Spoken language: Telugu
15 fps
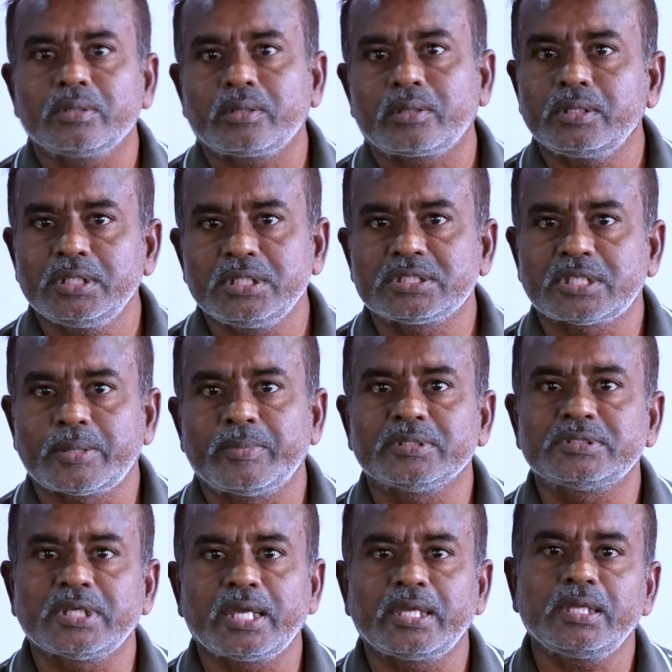నాకు ఈ
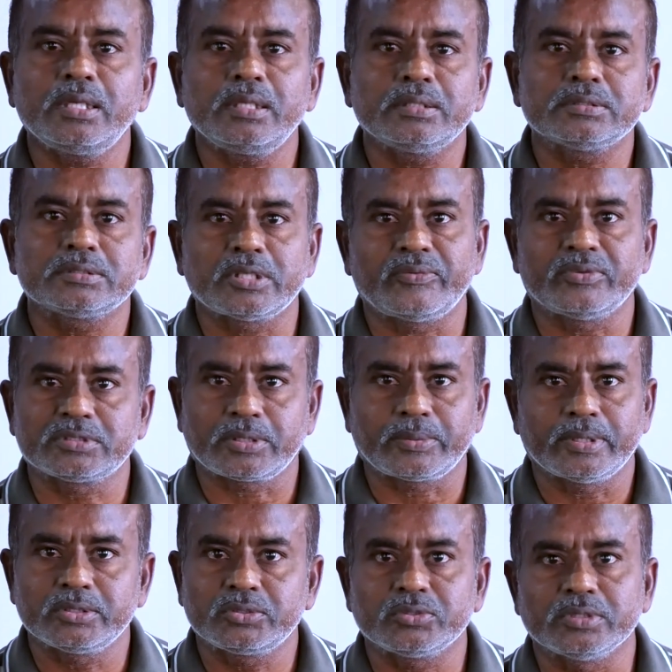సమస్య అయ్యి
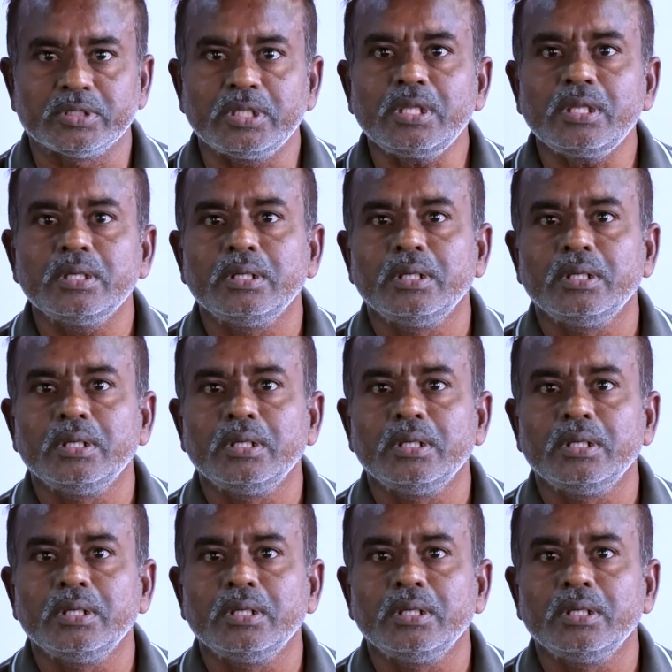సంవత్సరం అవుతుంది